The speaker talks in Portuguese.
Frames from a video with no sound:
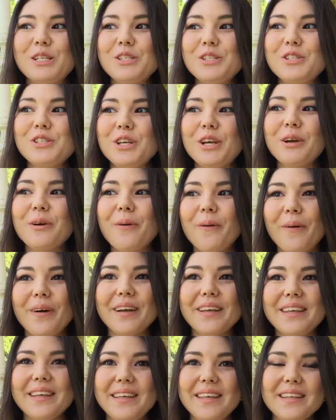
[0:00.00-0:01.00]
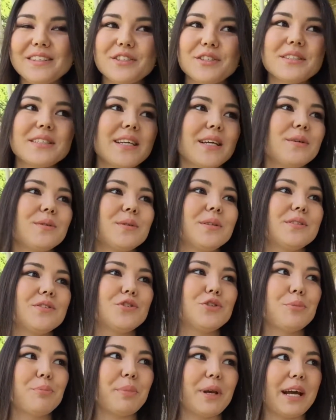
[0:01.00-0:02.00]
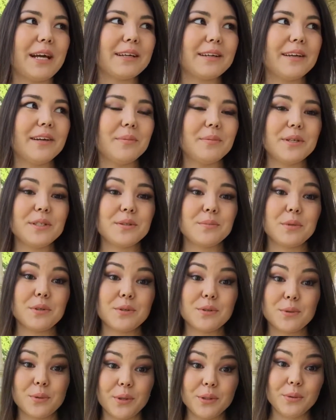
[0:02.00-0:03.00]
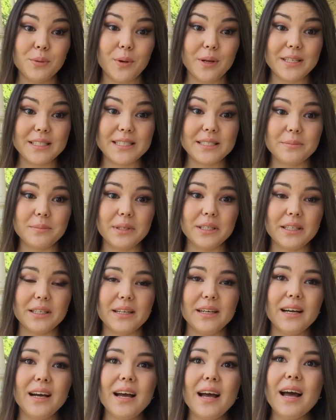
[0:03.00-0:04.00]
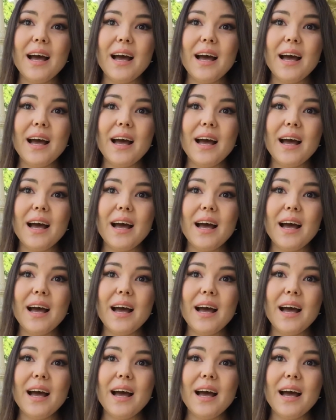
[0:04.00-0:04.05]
gente chegou aqui, a gente saiu de Praga, era mais ou menos 8 horas da manhã.